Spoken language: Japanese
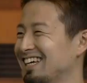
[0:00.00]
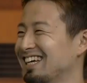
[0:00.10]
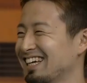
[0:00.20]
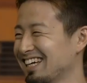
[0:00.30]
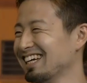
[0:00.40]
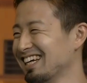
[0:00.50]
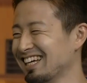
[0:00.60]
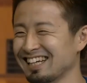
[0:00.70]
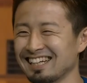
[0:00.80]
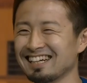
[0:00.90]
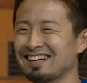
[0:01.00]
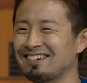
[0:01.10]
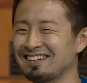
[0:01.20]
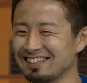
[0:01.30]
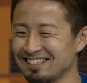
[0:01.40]
中やっ
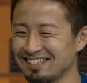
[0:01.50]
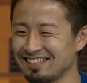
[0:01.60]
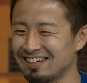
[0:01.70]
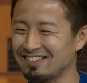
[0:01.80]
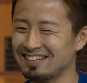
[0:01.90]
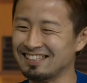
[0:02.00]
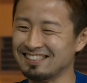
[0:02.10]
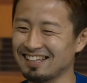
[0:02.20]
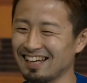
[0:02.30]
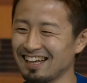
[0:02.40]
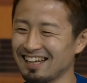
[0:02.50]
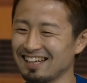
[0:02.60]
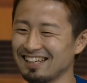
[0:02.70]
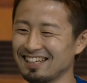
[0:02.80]
たやった変わんないです、ね、あ